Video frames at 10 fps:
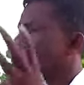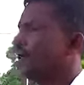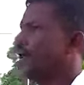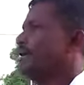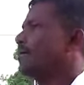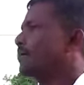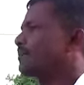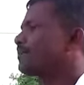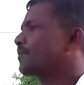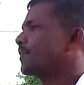சில
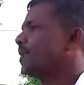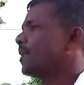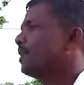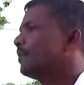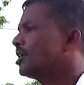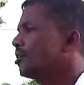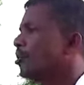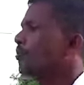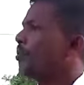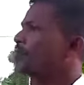விட்டுக்
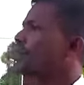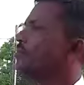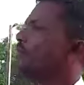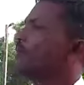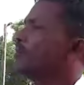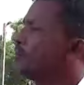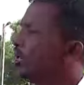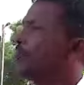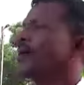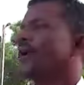கொடுப்போடு சில
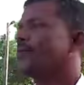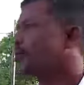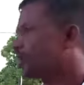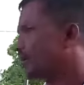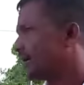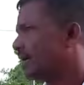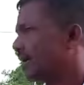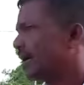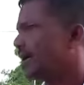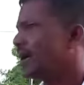முன்னெடுப்புகளை
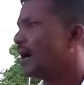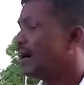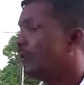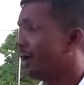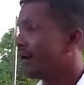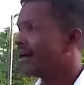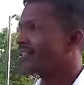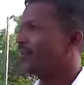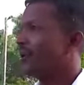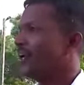முன்னெடுத்தார்கள் மாகாண
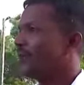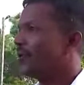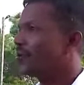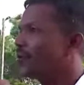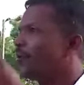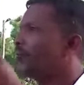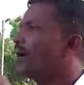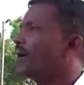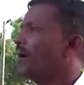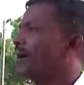சபையிலே பதினோரு
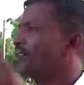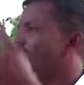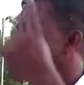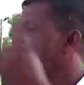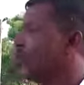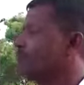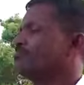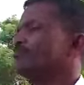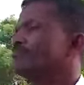பேருமாக நாங்கள் சிந்தித்தோம்